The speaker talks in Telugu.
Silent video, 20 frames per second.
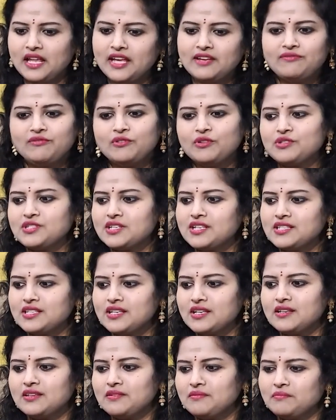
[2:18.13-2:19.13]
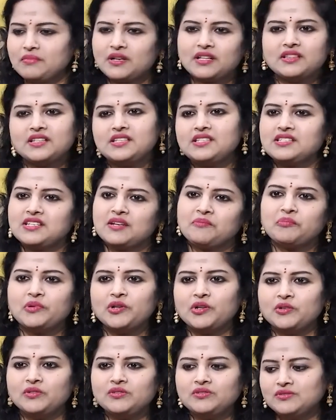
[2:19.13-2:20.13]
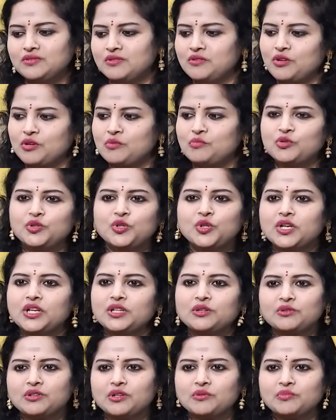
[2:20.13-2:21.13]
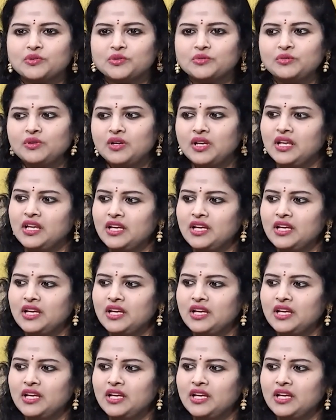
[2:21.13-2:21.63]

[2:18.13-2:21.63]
లైఫ్లో చేసే ప్రతి స్టెప్లో ఒక ముందుకెళ్తున్నప్పుడు